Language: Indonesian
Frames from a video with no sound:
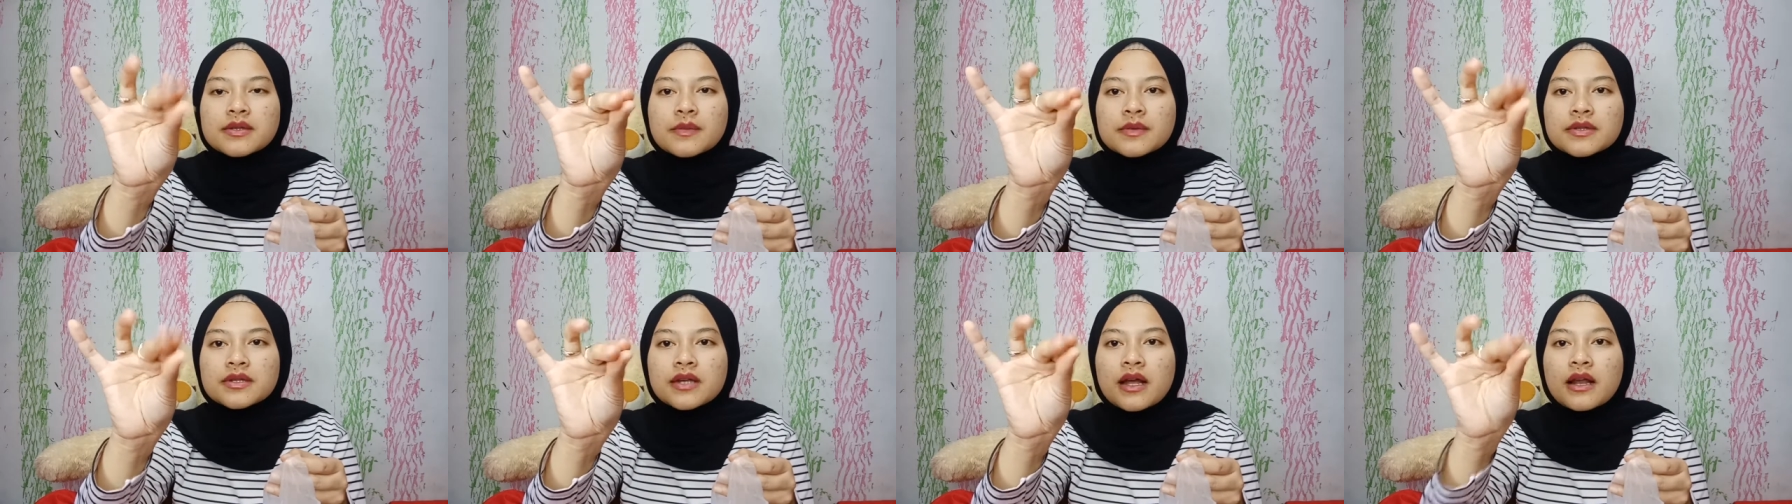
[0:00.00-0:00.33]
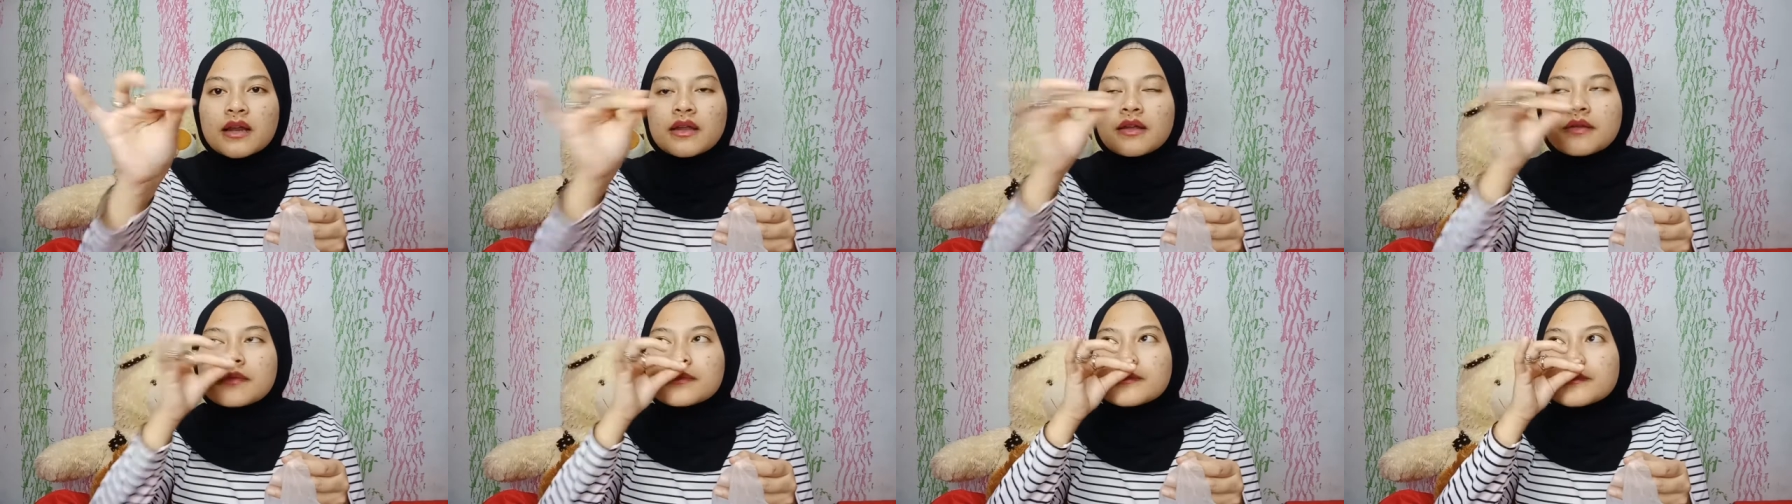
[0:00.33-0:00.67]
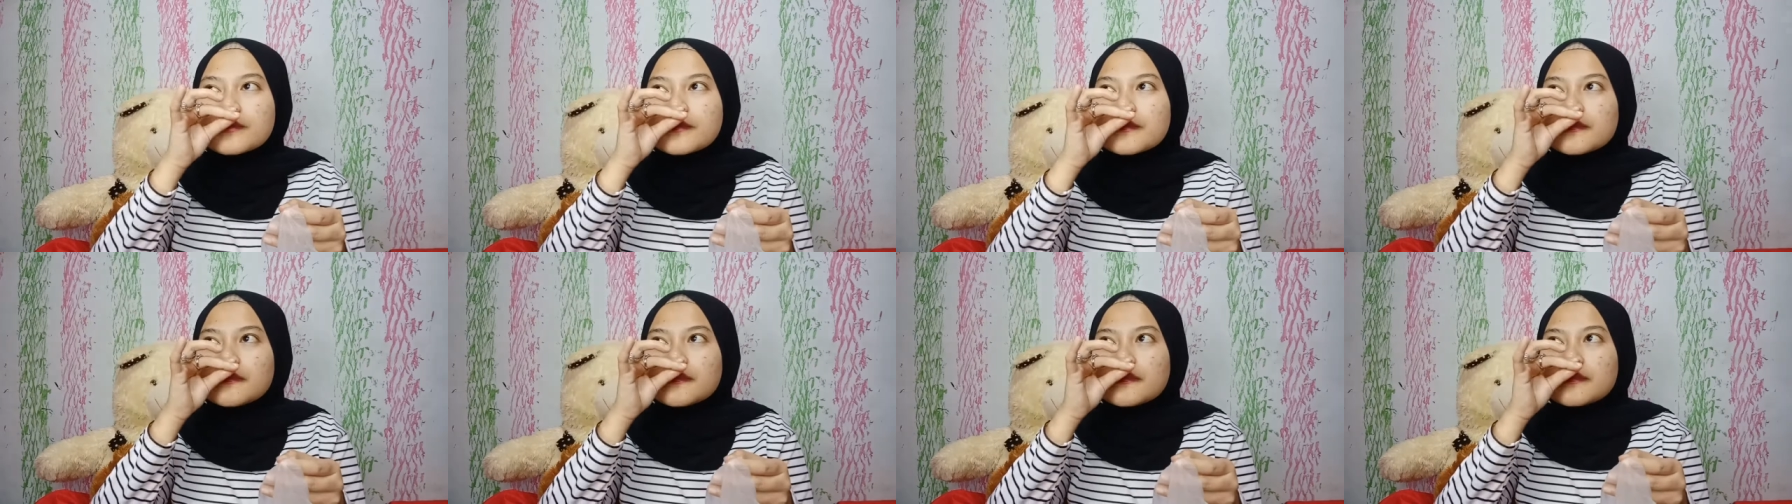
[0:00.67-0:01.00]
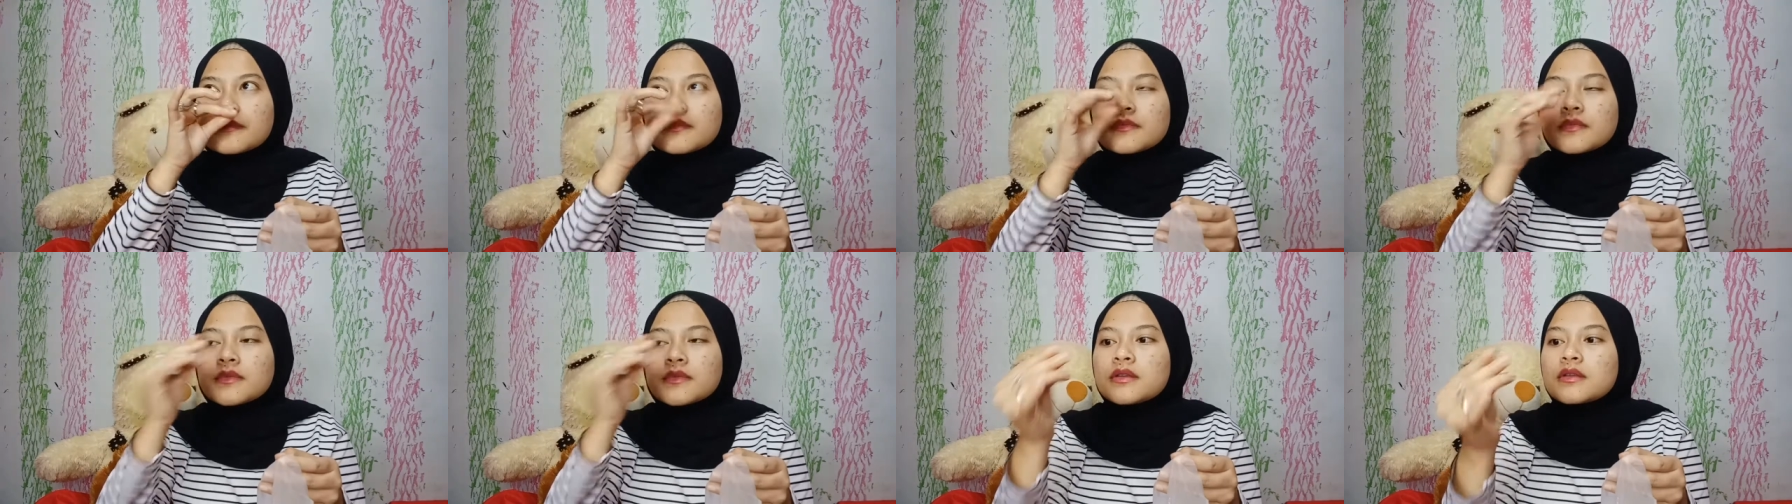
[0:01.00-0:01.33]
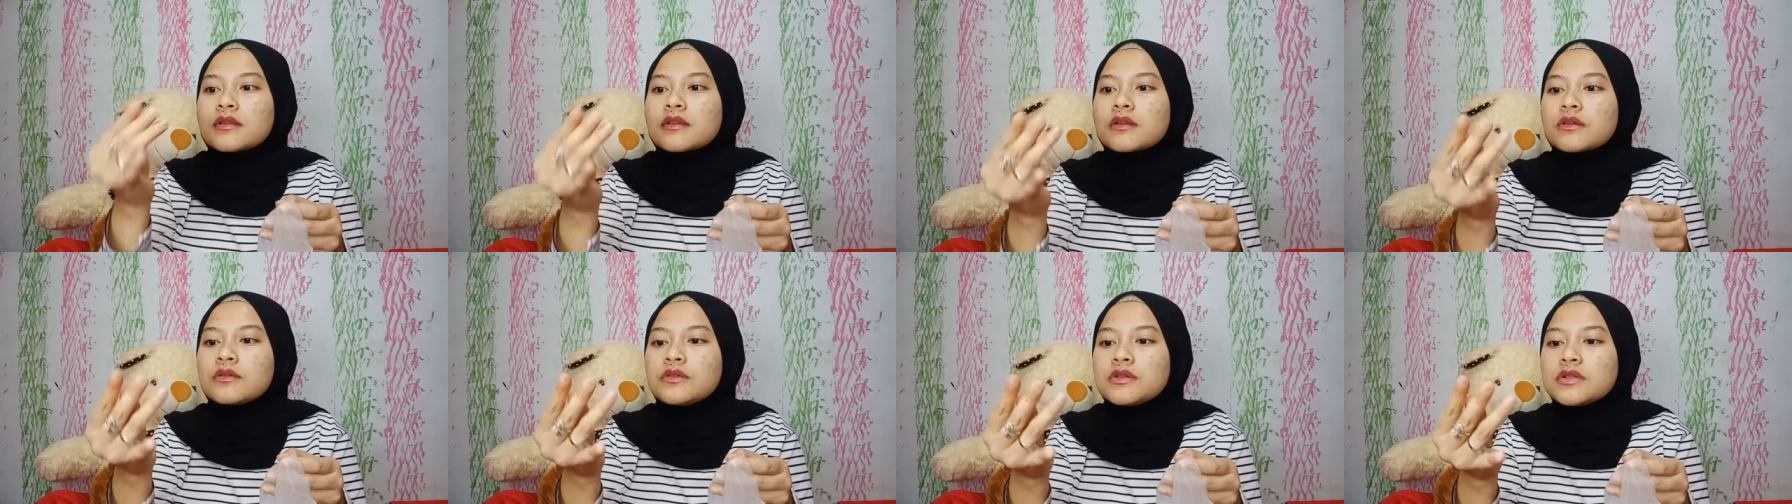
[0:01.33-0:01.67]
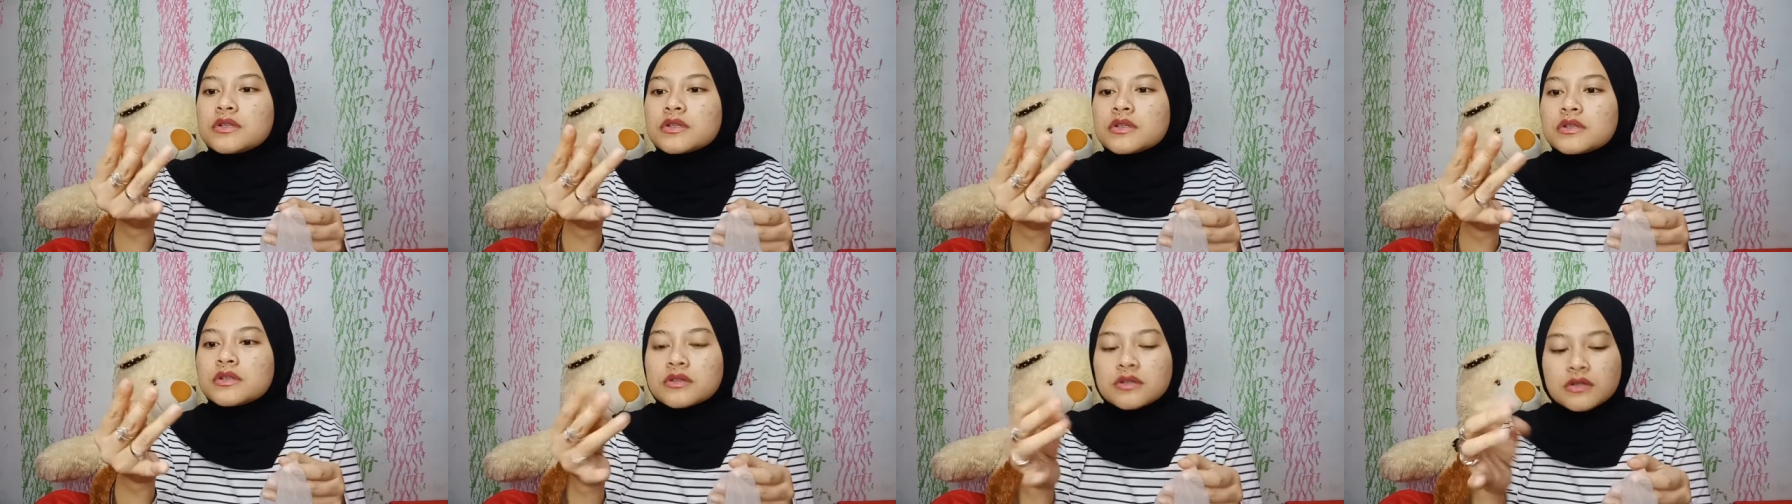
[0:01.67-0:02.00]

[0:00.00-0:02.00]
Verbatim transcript: sama sekali terus